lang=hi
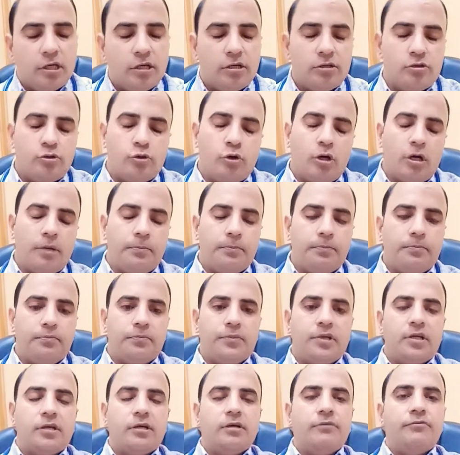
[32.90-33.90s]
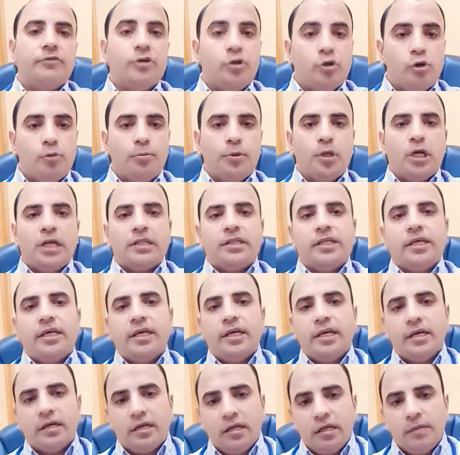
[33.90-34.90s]
जो हम वीडियो बनाते
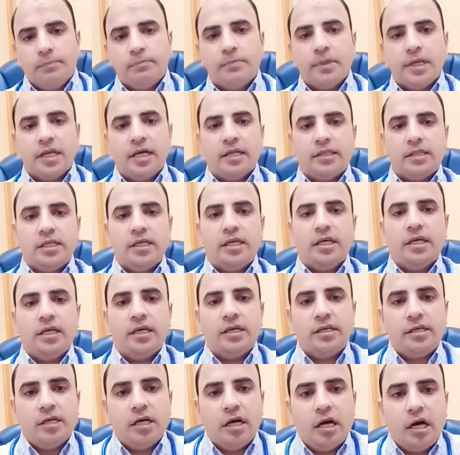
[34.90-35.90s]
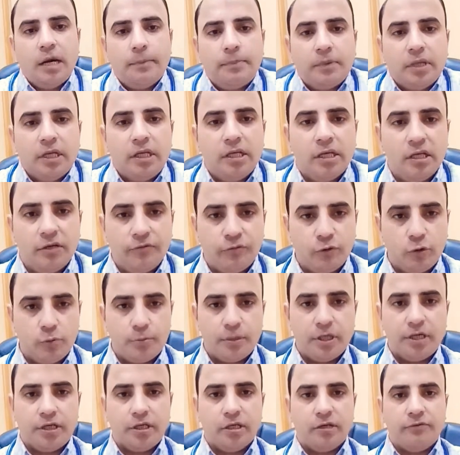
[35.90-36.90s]
हैं क्लिप बनाते हैं या आपके लिए
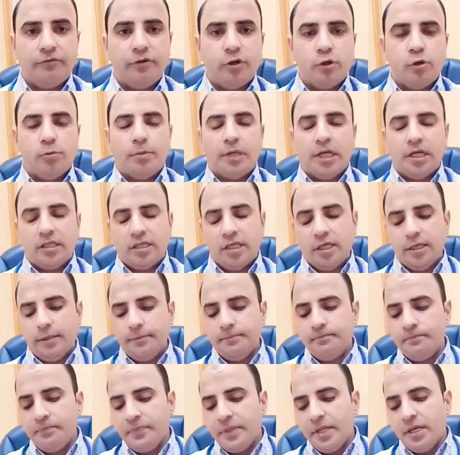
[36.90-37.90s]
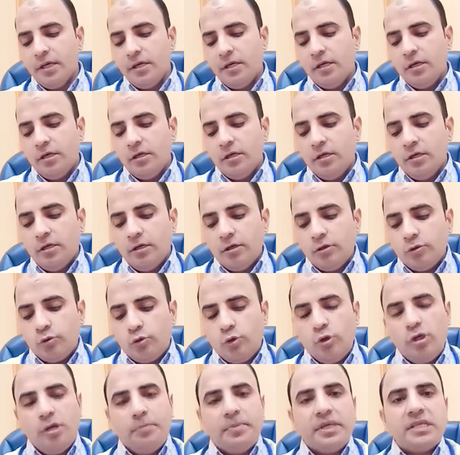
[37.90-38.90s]
इंफॉर्मेटिव वीडियो बनाते हैं
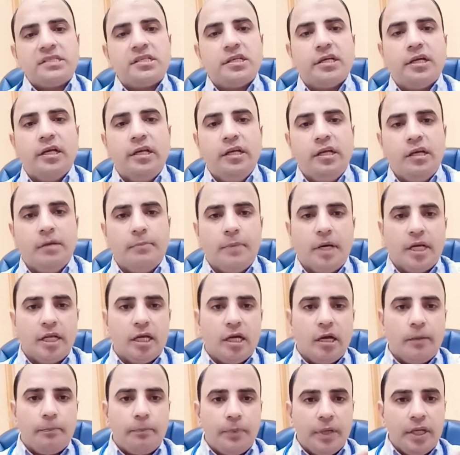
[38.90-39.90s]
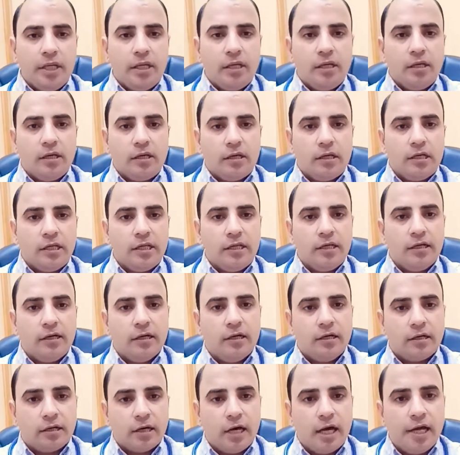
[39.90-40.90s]
तो ये बेसिकली हमारे अपने
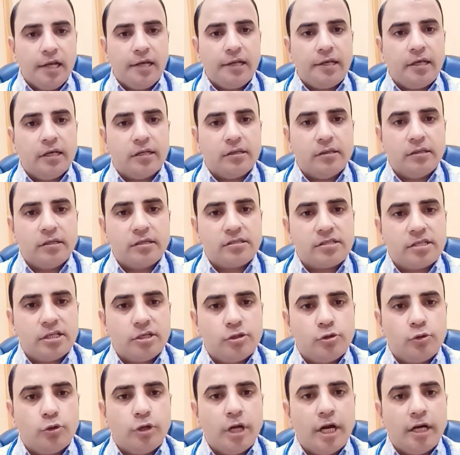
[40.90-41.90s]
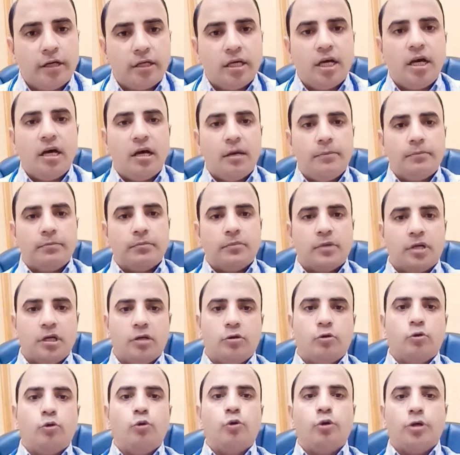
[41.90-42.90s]
क्लिनिकल ट्रायल के अंदर से जो डाटा हम
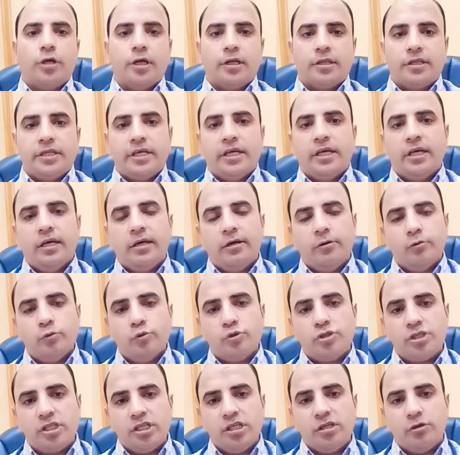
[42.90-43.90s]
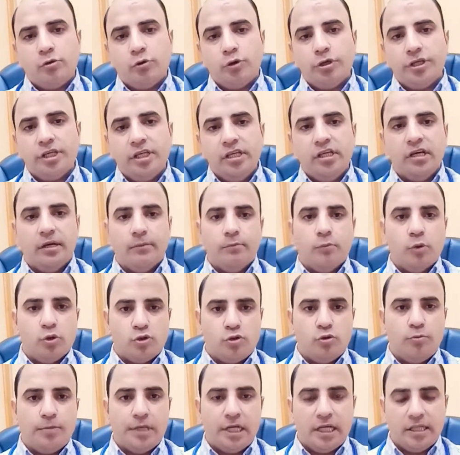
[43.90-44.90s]
कंक्लूड करते हैं उसी को ही हम
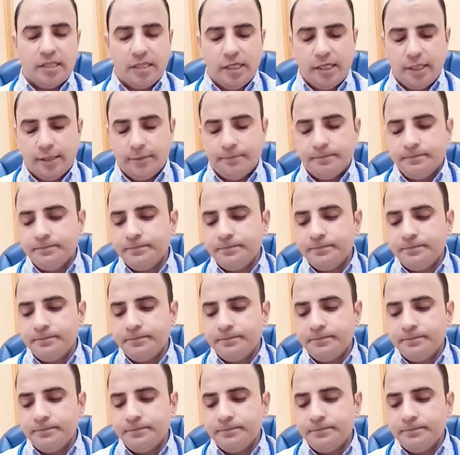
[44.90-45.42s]
मौजू बनाते हैं